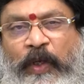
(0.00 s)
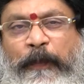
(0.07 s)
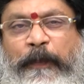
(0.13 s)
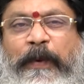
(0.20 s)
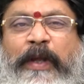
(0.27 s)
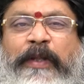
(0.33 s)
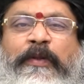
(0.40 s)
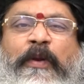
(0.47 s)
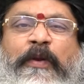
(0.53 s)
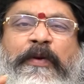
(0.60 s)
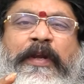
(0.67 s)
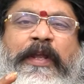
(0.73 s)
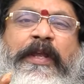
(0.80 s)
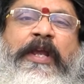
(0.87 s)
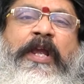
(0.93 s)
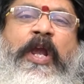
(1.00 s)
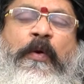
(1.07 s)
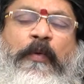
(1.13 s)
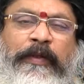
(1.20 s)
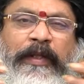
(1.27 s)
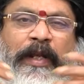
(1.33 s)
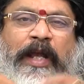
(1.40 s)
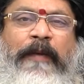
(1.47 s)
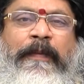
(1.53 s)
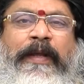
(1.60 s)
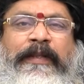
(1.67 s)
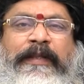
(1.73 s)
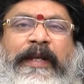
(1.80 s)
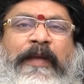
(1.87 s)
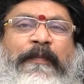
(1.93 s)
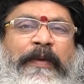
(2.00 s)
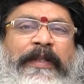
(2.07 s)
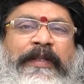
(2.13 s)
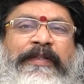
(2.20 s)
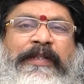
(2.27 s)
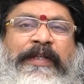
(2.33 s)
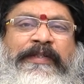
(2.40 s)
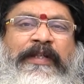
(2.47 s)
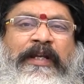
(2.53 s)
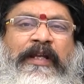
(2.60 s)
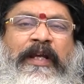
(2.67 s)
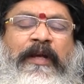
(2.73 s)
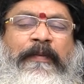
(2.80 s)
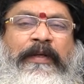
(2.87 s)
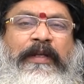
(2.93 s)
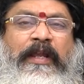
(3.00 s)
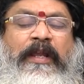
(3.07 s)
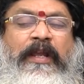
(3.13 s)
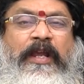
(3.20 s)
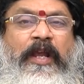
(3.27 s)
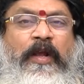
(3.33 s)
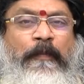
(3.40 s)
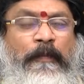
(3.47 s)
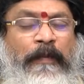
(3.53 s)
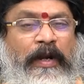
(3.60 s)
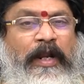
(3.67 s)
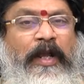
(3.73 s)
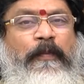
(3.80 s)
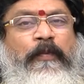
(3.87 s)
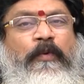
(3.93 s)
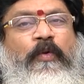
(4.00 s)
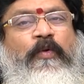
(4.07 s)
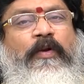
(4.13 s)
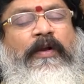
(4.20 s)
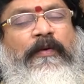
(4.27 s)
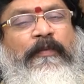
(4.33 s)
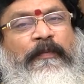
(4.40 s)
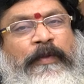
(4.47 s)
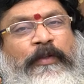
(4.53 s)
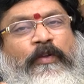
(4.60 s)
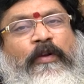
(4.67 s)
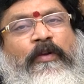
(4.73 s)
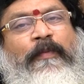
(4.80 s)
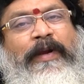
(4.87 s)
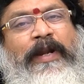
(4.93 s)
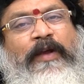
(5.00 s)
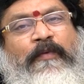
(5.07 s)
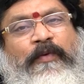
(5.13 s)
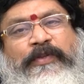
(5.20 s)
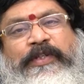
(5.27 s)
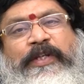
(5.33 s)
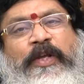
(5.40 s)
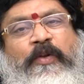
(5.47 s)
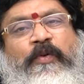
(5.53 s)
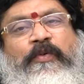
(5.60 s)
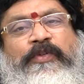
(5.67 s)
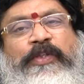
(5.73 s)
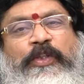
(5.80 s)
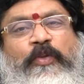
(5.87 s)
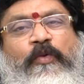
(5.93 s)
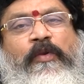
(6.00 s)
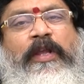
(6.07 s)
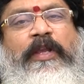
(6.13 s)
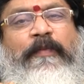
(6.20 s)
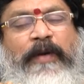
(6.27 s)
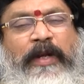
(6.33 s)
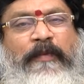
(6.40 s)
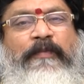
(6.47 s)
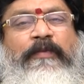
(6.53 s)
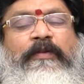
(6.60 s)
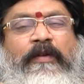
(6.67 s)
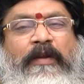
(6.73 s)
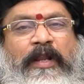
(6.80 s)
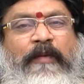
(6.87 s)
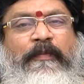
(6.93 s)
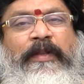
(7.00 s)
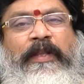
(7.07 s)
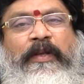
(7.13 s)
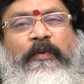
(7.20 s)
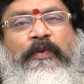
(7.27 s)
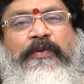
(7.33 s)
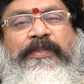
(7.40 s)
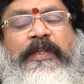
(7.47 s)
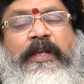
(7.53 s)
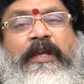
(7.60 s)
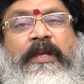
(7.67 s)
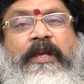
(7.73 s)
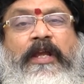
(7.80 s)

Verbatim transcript: ఇప్పుడు అందులో నుండి కొంత లాభాన్ని తీయడానికి ప్రయత్నం చేస్తారు కాబట్టి మళ్ళా పూర్వ మిత్రులు మళ్ళా వచ్చారు శత్రువులై మళ్ళీ మిత్రుల మన దగ్గరికి వస్తే